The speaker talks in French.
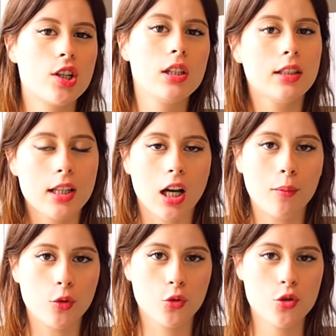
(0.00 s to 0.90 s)
j'ai une idée quand
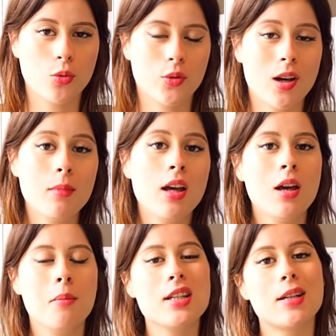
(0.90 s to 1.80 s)
même de ce que je consomme,
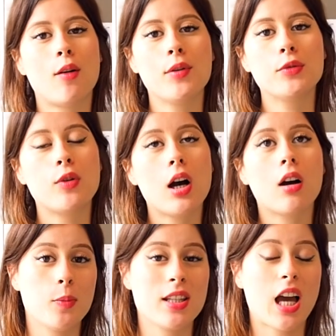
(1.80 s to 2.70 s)
mais j'avais envie de
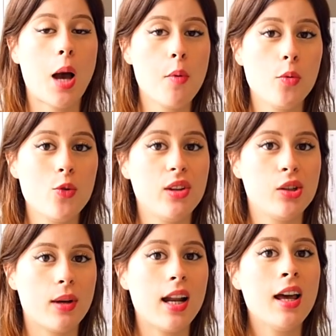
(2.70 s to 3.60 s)
voir de manière un peu plus
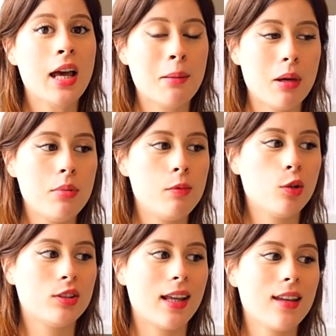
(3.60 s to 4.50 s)
visuelle ma
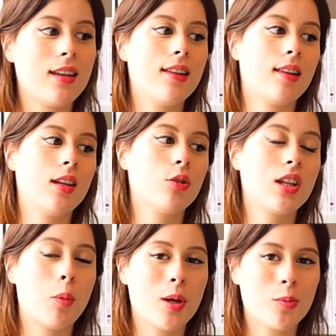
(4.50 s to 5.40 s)
bibliothèque et c'était
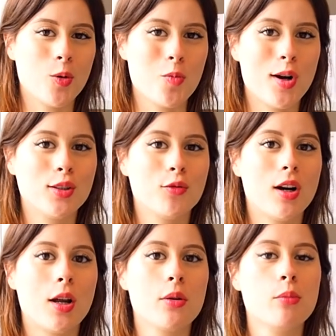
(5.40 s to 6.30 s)
aussi un moyen pour moi de
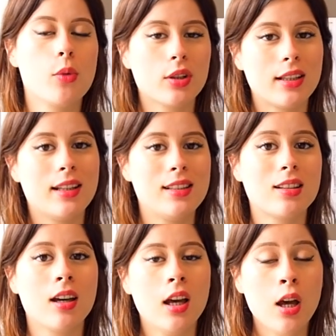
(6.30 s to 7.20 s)
voir là où il me manquait des
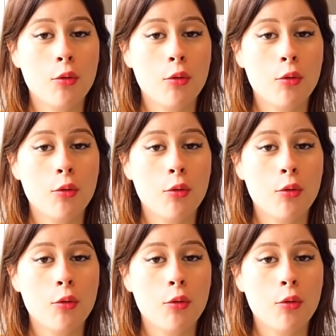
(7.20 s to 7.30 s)
titres.